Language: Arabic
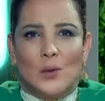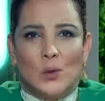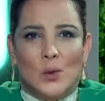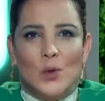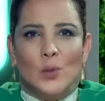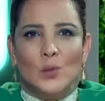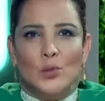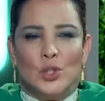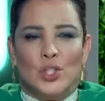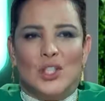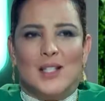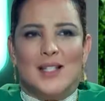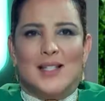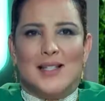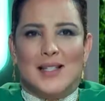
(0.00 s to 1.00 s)
كل
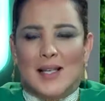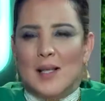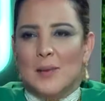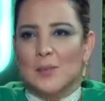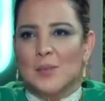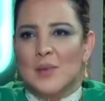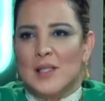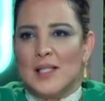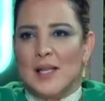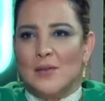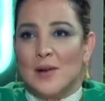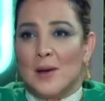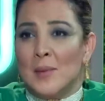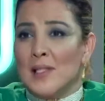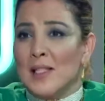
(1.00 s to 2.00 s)
مشكل صعيب
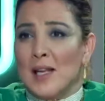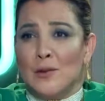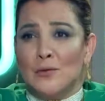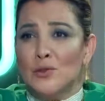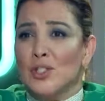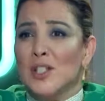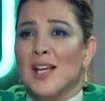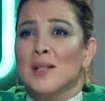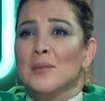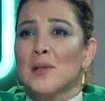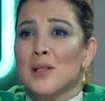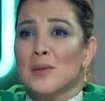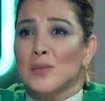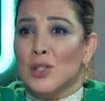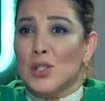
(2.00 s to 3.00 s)
بزاف راه ما تنعرفوش حتى
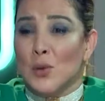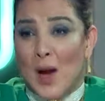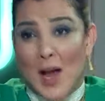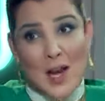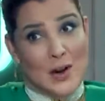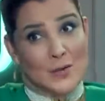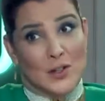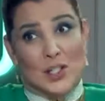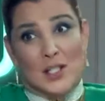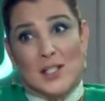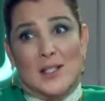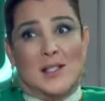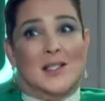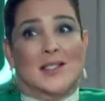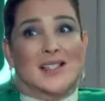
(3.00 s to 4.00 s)
من نمشيو انا فاش كنت
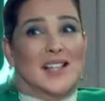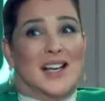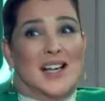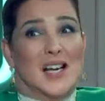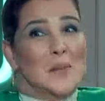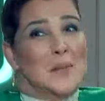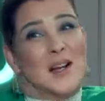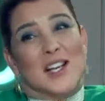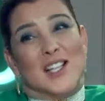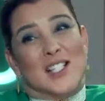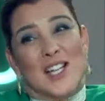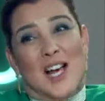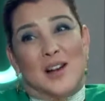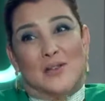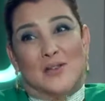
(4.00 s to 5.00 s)
صغيره ما
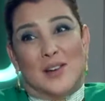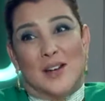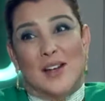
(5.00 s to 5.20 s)
كنتش عارفه